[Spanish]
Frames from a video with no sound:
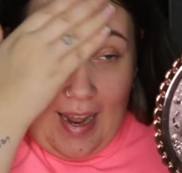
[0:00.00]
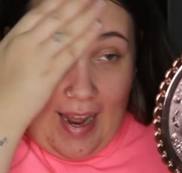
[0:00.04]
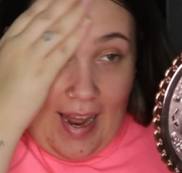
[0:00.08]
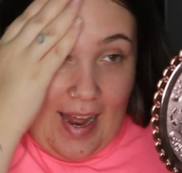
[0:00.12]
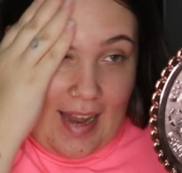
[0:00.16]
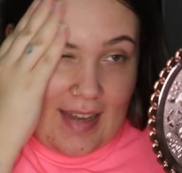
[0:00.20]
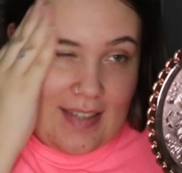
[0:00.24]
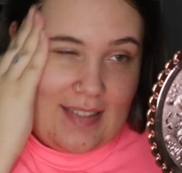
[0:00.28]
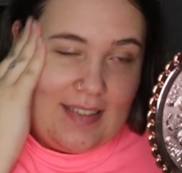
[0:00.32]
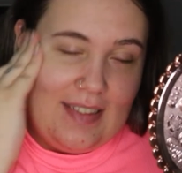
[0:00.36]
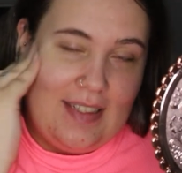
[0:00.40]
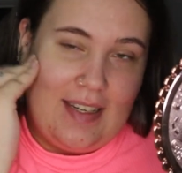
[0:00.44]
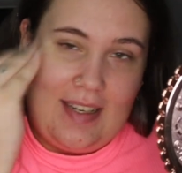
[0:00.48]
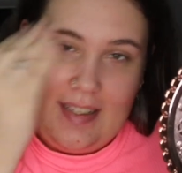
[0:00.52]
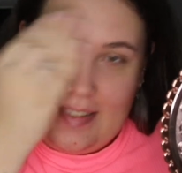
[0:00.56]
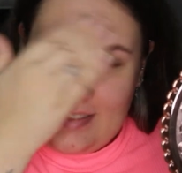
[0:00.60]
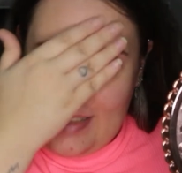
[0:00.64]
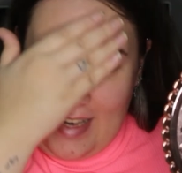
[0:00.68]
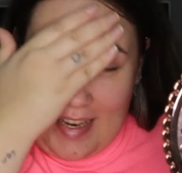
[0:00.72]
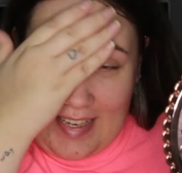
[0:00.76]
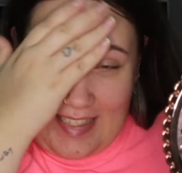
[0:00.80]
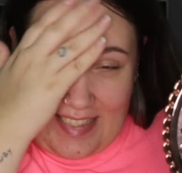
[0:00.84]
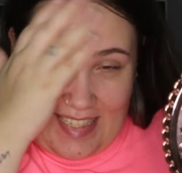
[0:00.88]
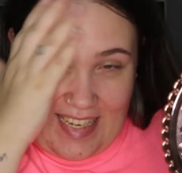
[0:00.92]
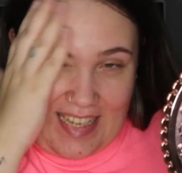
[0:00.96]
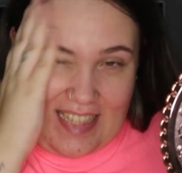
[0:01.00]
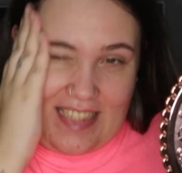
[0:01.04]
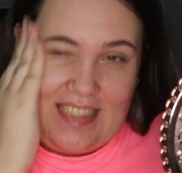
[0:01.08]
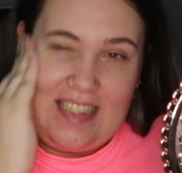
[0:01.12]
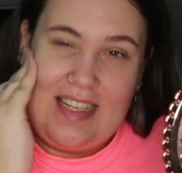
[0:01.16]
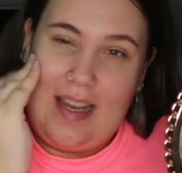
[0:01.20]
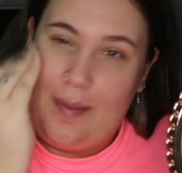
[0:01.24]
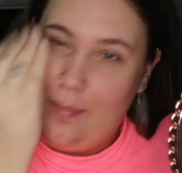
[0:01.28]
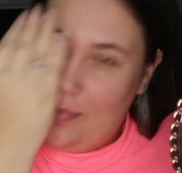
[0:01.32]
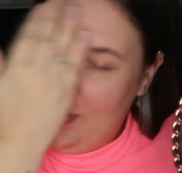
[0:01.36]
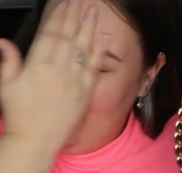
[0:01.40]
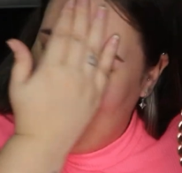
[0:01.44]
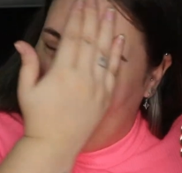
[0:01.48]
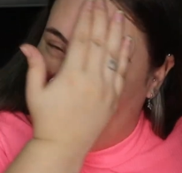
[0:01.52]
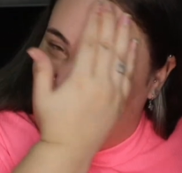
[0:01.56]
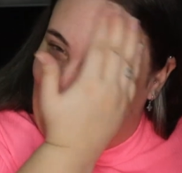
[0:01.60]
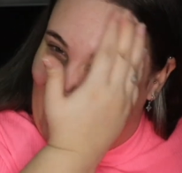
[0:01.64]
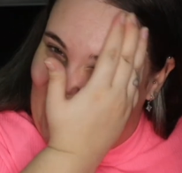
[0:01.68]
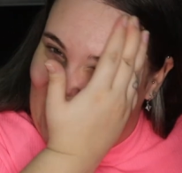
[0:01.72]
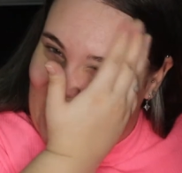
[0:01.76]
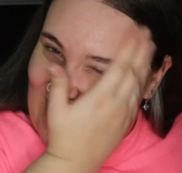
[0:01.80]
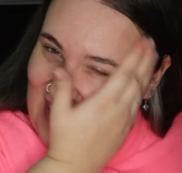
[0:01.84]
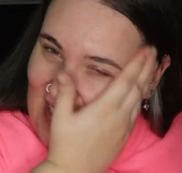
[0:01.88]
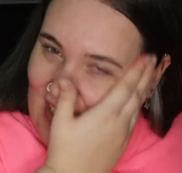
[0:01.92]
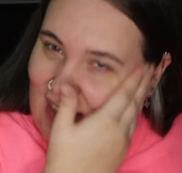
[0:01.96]
Así, les, así es la piel
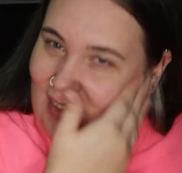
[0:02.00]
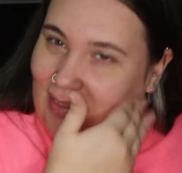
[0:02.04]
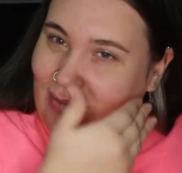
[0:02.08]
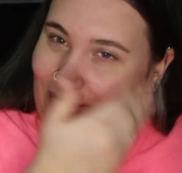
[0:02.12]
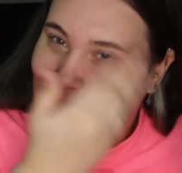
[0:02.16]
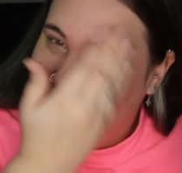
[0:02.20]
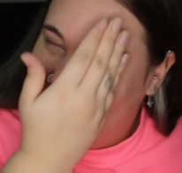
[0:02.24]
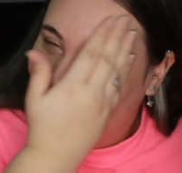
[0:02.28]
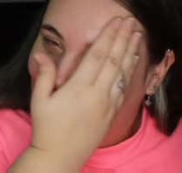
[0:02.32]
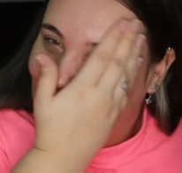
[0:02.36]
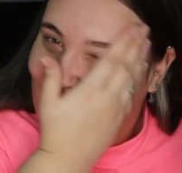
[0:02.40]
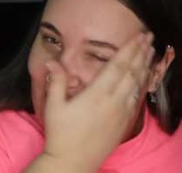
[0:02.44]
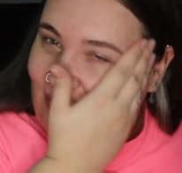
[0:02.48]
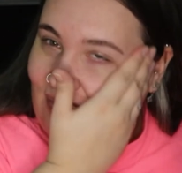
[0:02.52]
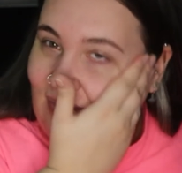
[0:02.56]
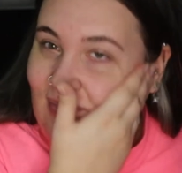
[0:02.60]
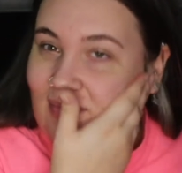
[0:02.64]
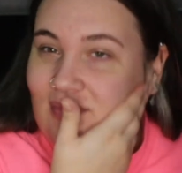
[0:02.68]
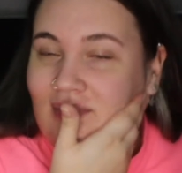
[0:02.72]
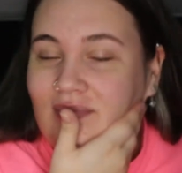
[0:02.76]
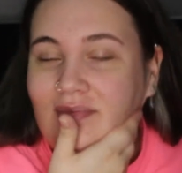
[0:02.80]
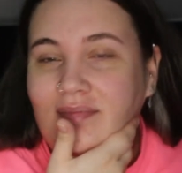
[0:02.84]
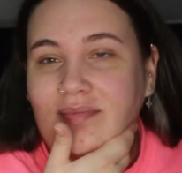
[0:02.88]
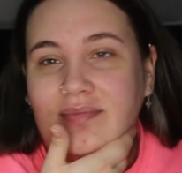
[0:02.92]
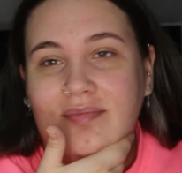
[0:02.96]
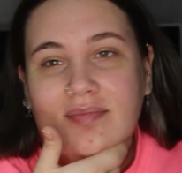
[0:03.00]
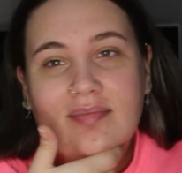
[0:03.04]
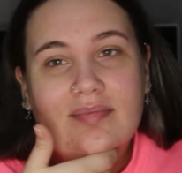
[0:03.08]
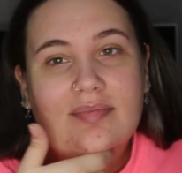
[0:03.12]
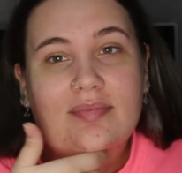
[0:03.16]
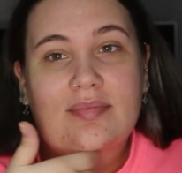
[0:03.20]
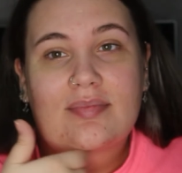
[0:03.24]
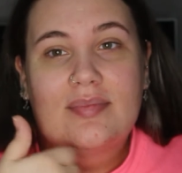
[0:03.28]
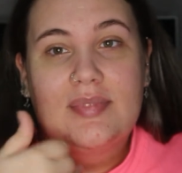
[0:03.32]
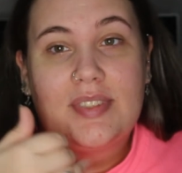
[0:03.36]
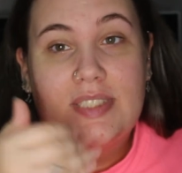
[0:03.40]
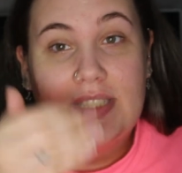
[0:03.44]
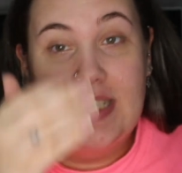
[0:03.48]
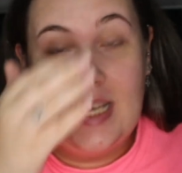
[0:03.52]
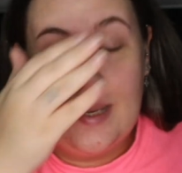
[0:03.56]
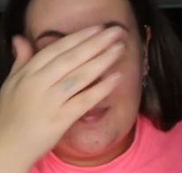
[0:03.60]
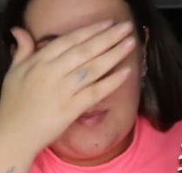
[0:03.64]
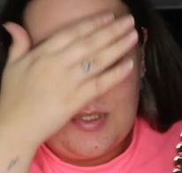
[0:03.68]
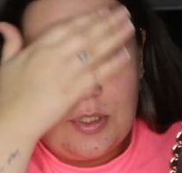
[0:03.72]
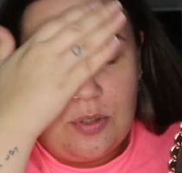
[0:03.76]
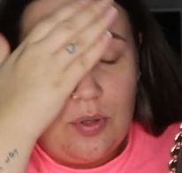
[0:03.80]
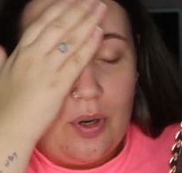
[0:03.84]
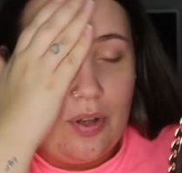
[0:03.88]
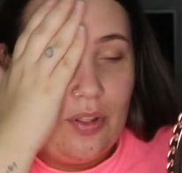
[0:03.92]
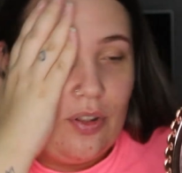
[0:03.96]
grasa y la
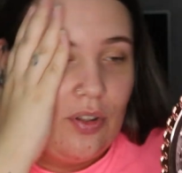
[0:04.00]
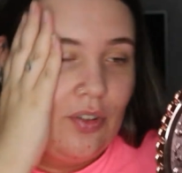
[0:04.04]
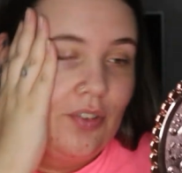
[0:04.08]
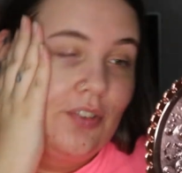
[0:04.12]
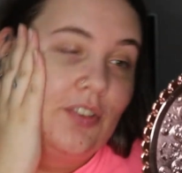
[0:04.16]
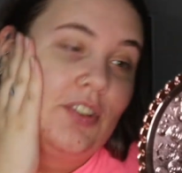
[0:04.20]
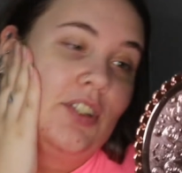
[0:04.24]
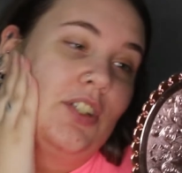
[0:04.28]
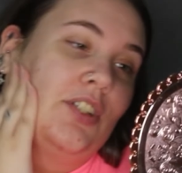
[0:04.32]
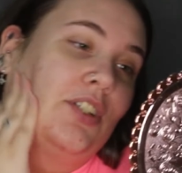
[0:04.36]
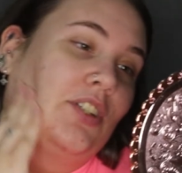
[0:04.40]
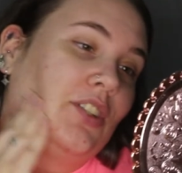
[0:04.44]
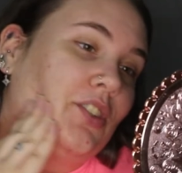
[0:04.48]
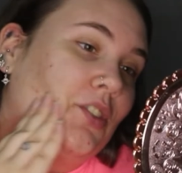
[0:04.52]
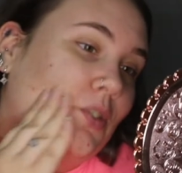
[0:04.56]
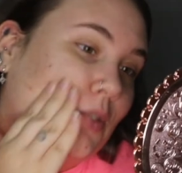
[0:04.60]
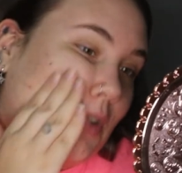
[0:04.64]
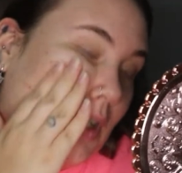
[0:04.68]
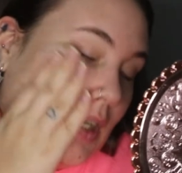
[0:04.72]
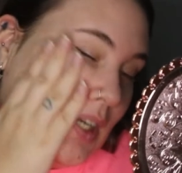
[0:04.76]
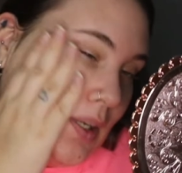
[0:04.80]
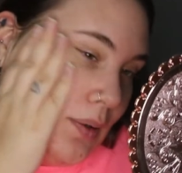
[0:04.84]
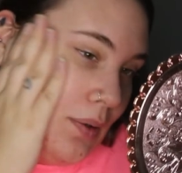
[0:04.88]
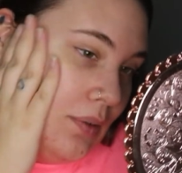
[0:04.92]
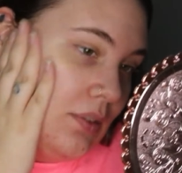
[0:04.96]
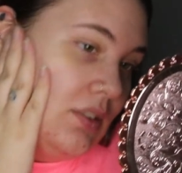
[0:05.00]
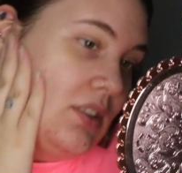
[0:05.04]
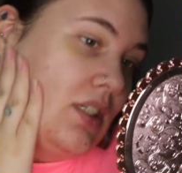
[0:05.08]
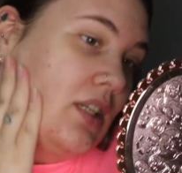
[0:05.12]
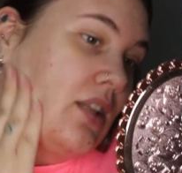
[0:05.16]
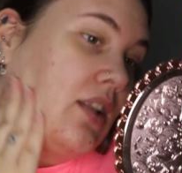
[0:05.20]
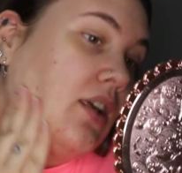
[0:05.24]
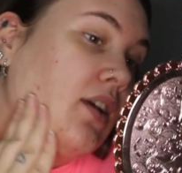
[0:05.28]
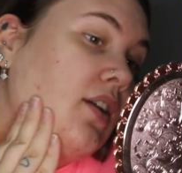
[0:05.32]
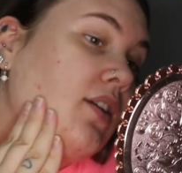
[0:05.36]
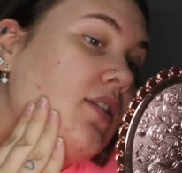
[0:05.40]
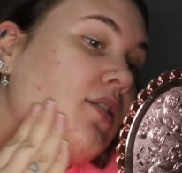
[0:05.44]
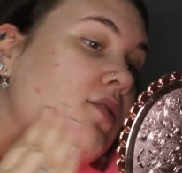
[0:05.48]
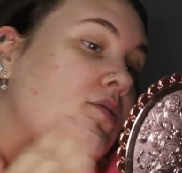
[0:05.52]
menstruación, chicos. ¿Qué le vamos a hacer?